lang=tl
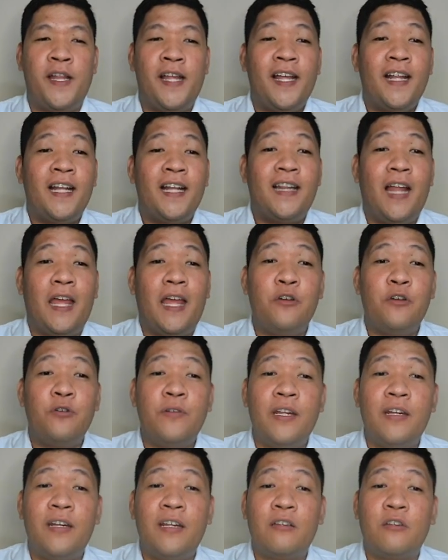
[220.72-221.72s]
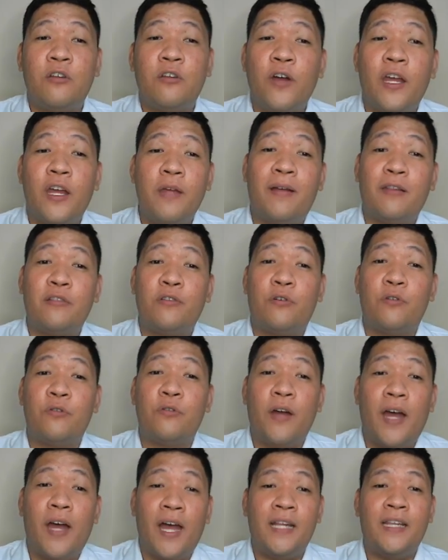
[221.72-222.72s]
Layunin nito ay
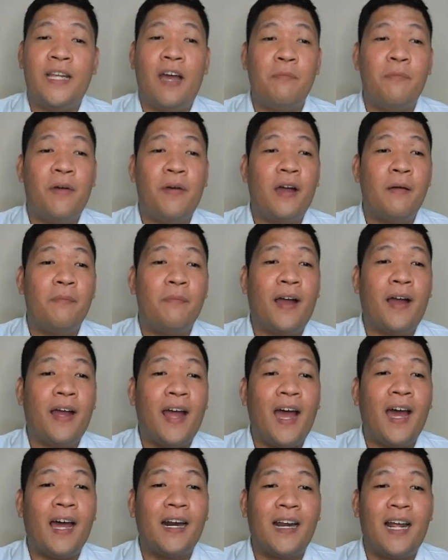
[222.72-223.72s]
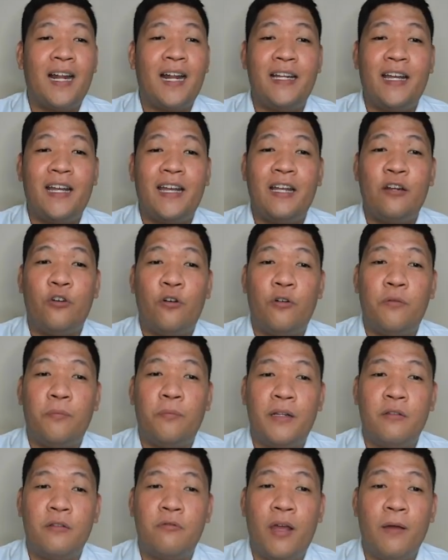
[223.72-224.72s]
maturuan ang mga mag-aaral ni Ginoong
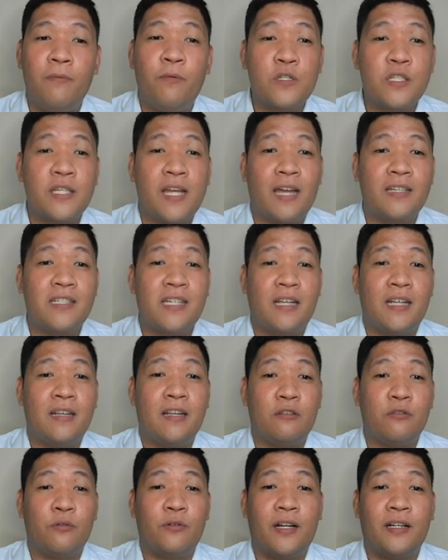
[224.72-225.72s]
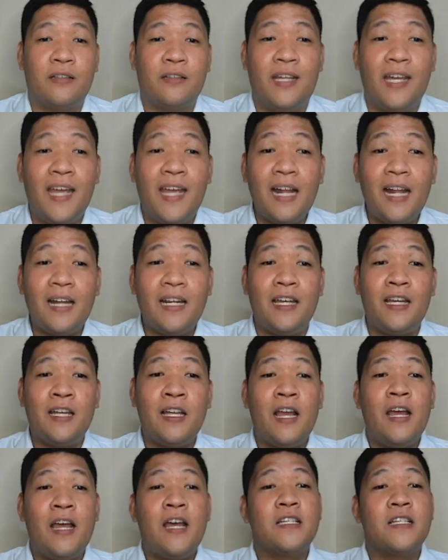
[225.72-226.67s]
Manuevo sa asignaturang TLE